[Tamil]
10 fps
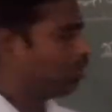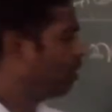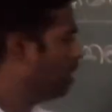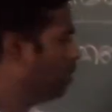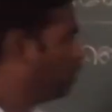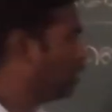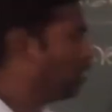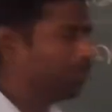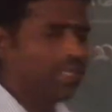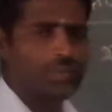எகுவை
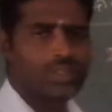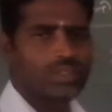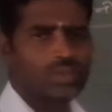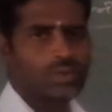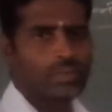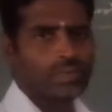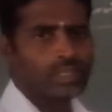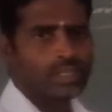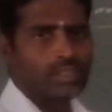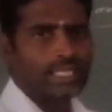தான் பயன்படுத்துகிறோம்
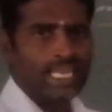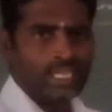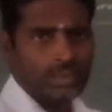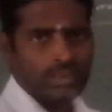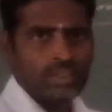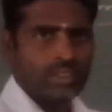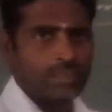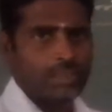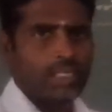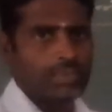தேனிரும்பு
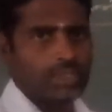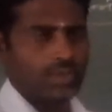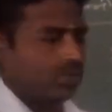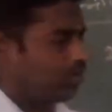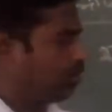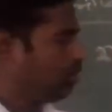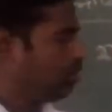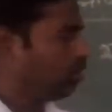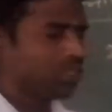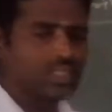பயன்படுத்துகிறோம்
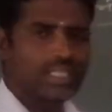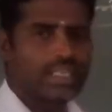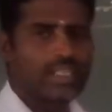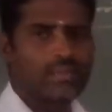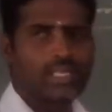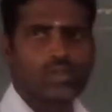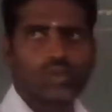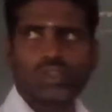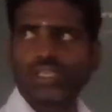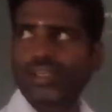உனக்கு தெரிகிறது மாதிரி
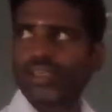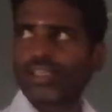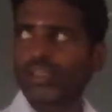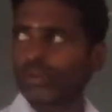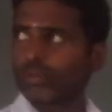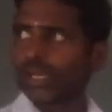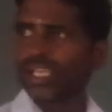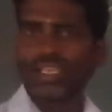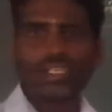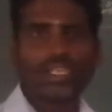சொல்லணுன்னாக்கா மணி
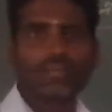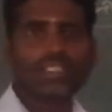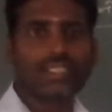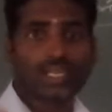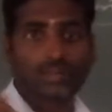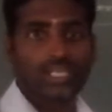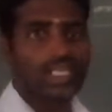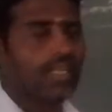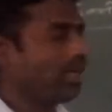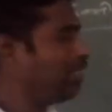இருக்கு இல்லையா மின்சார மணி
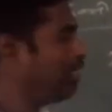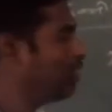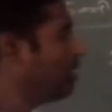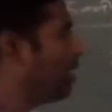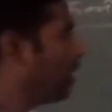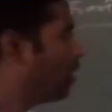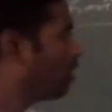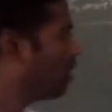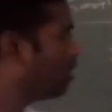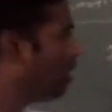அதில் வந்து என்ன
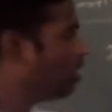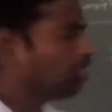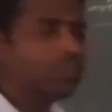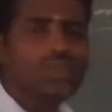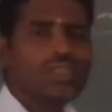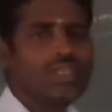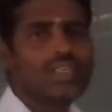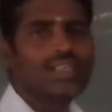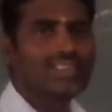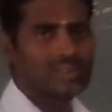இருக்குன்னா தேனிரும்பு
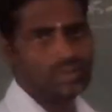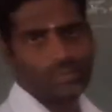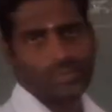இருக்கும்